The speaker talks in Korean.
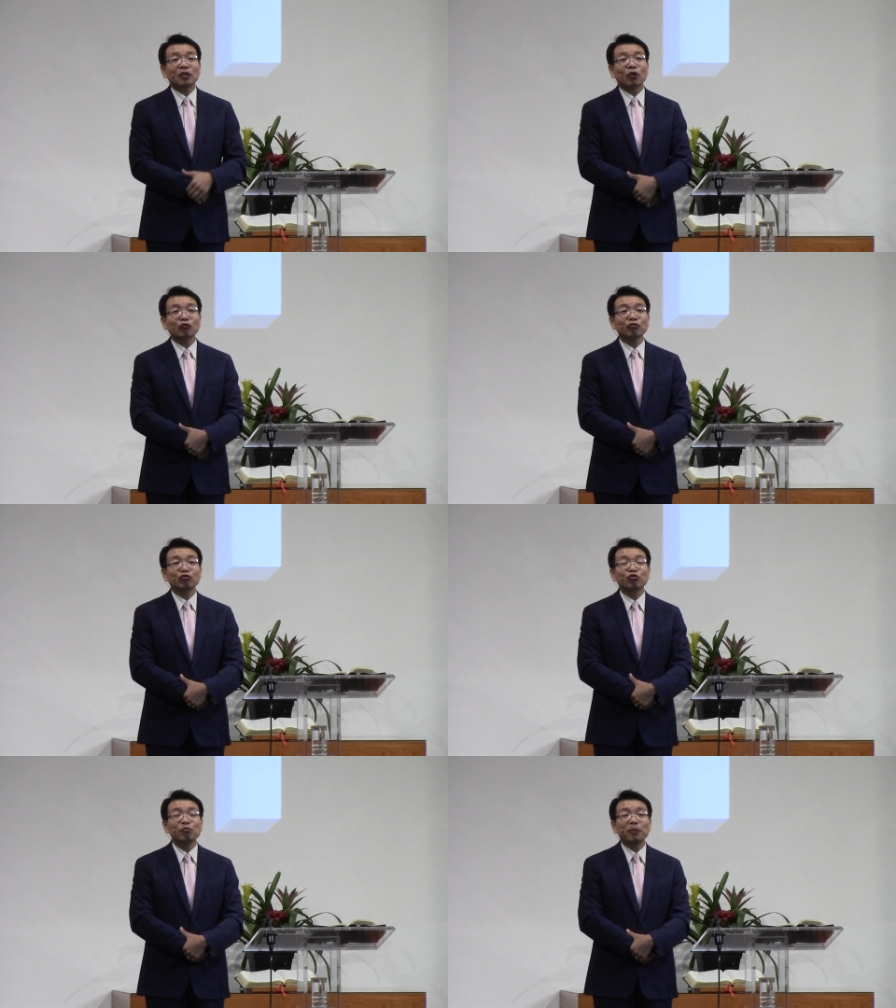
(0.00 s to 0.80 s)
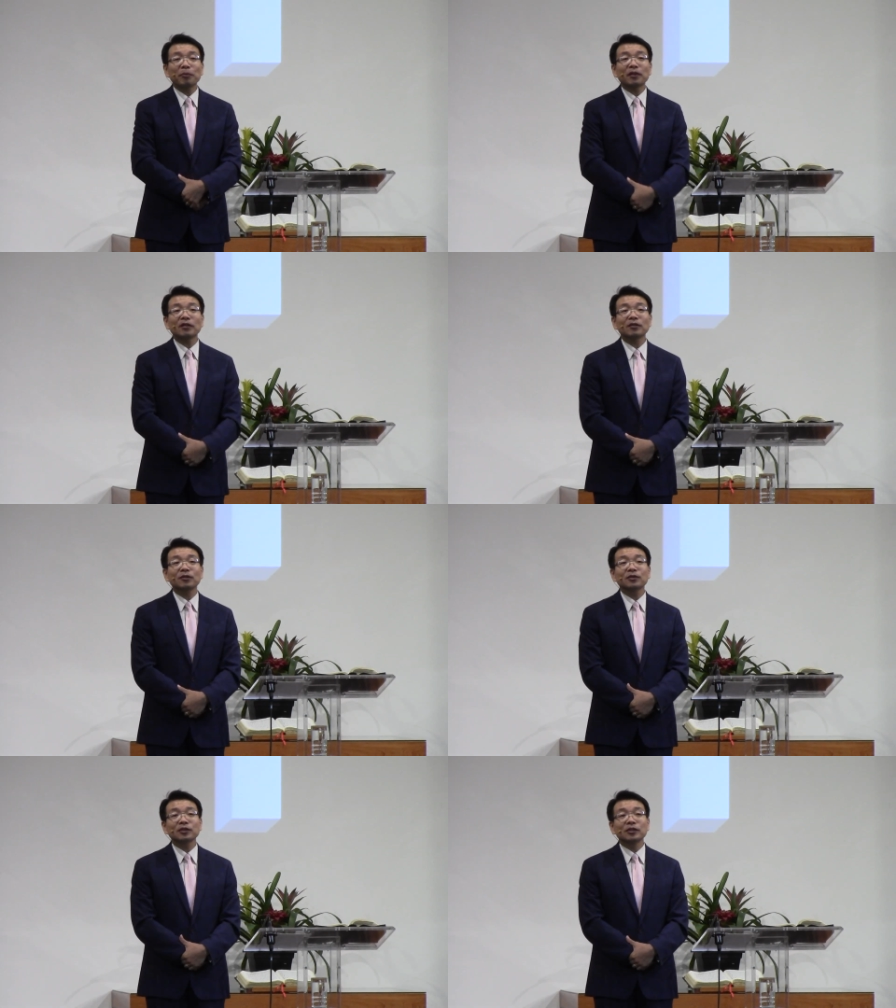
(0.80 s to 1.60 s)
결국 율법이라는
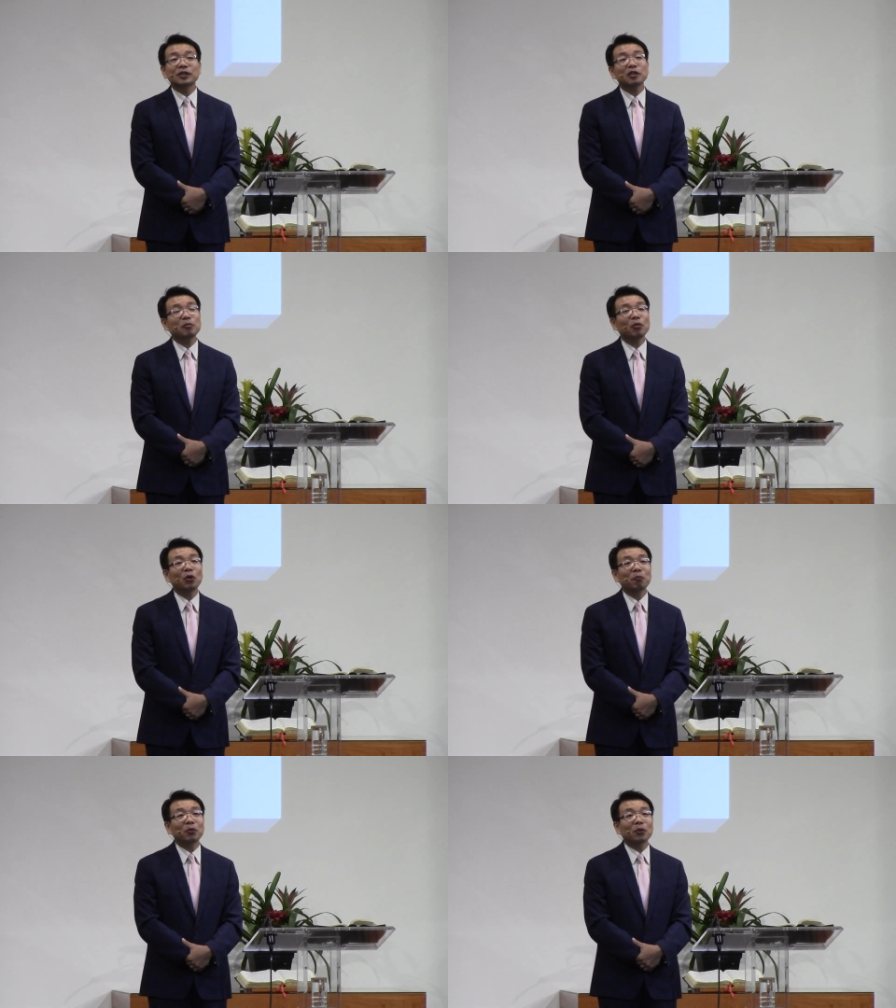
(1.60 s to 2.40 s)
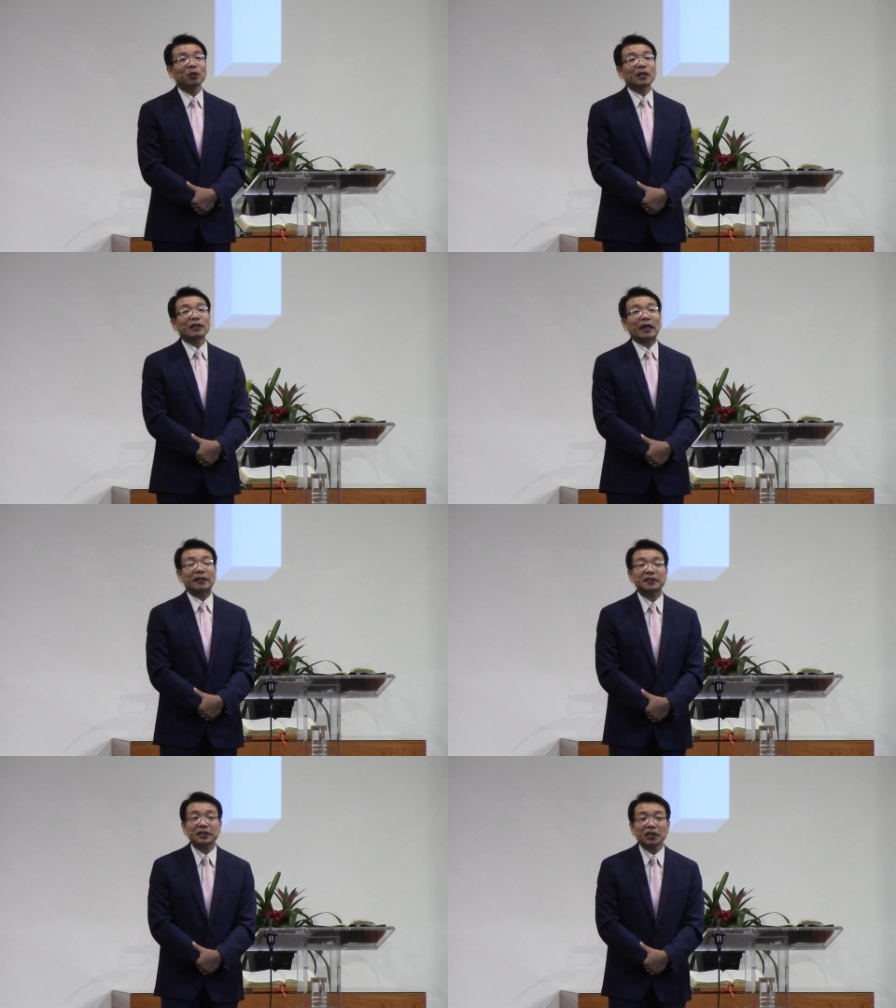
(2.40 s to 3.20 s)
것은 쓸모없고
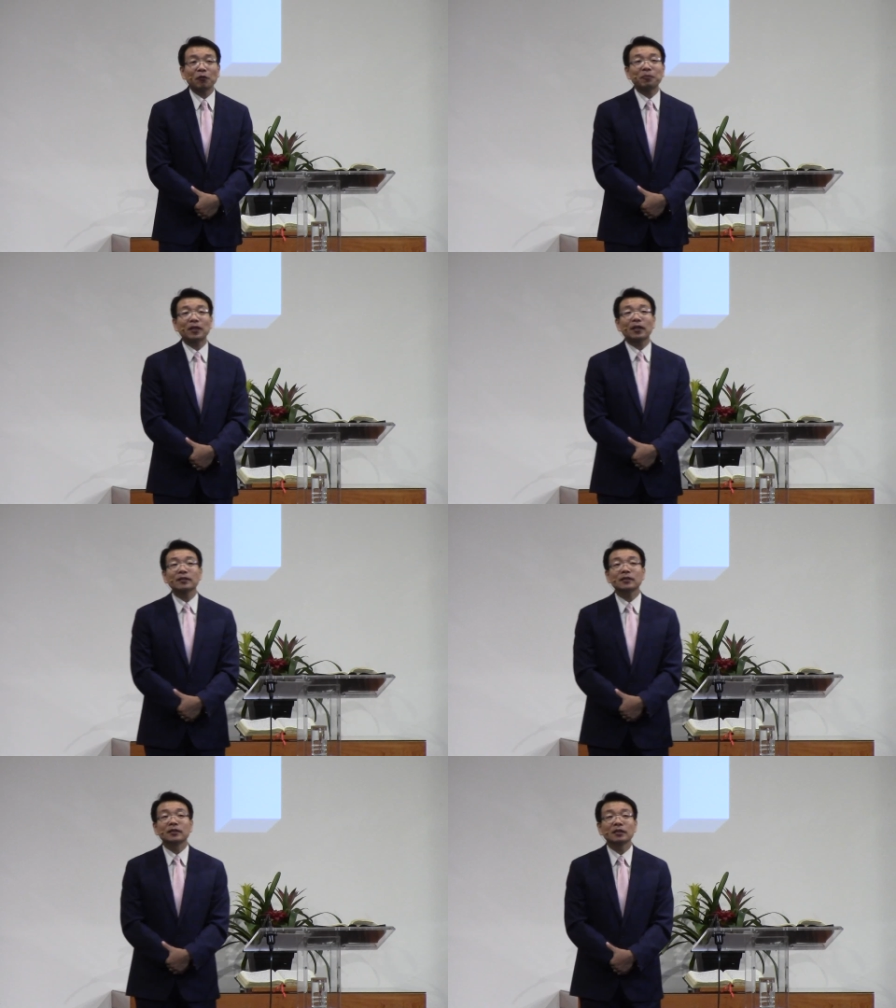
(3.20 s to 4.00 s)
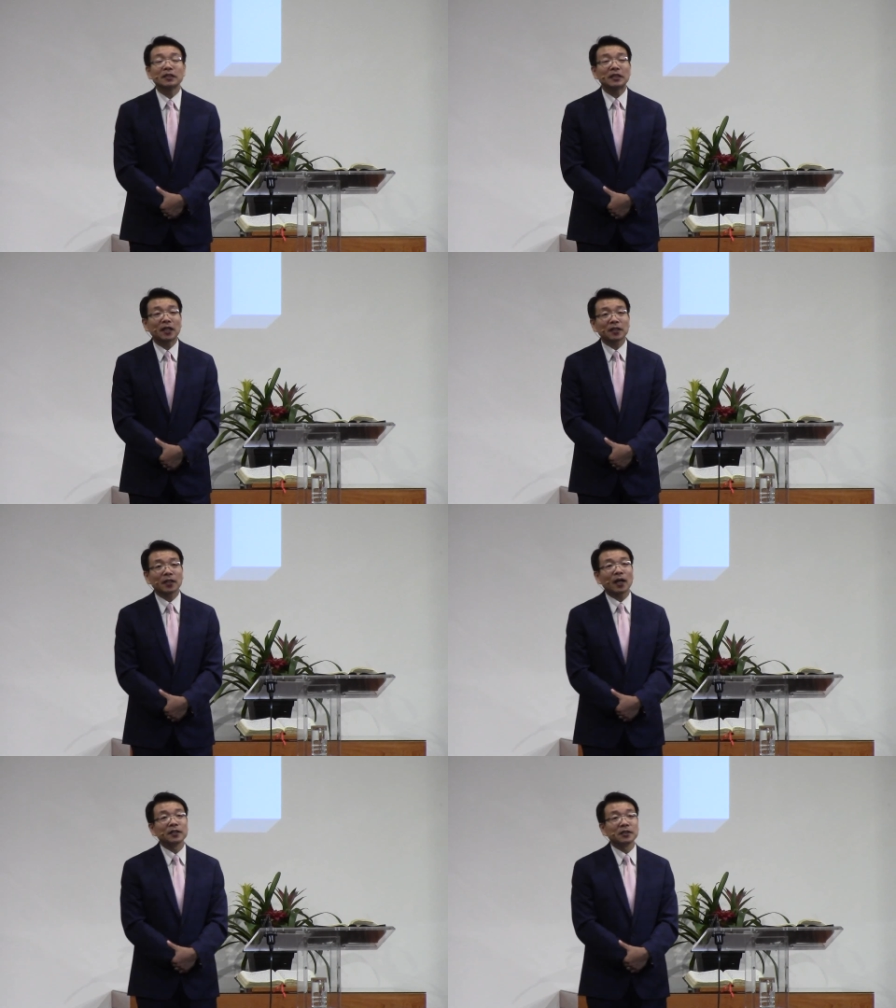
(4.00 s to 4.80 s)
가치가 없다라는 어,
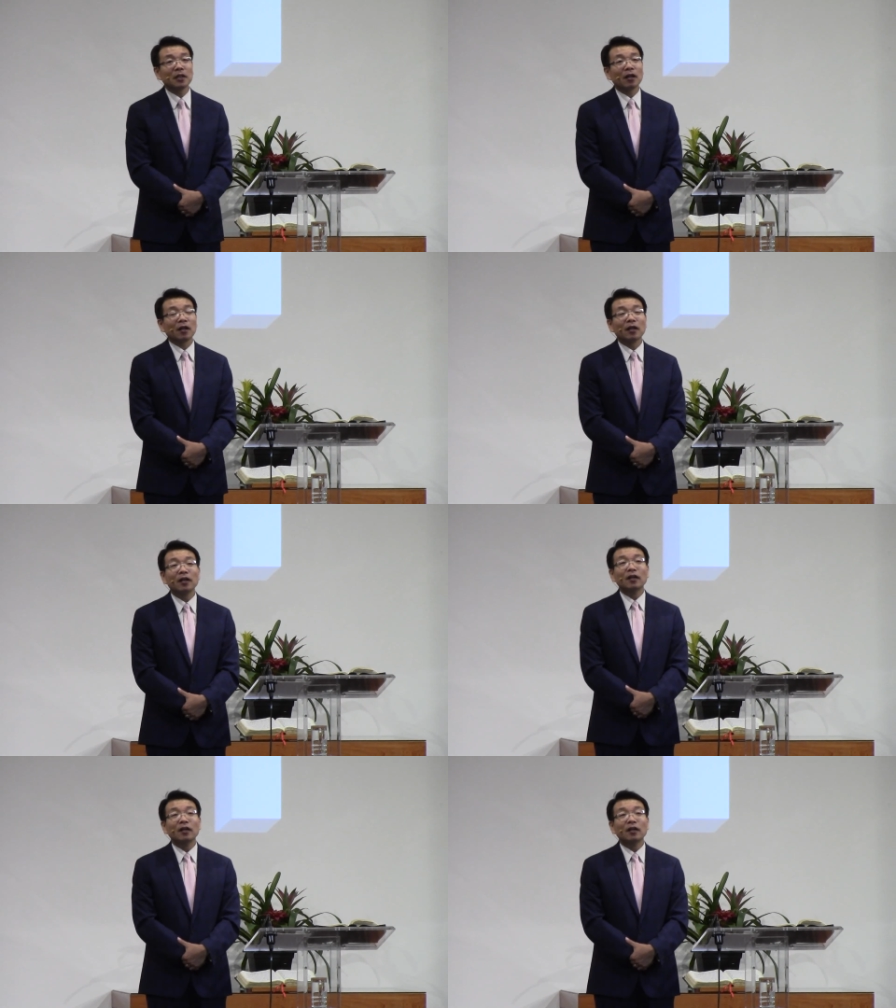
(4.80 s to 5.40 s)
이야기가 아니냐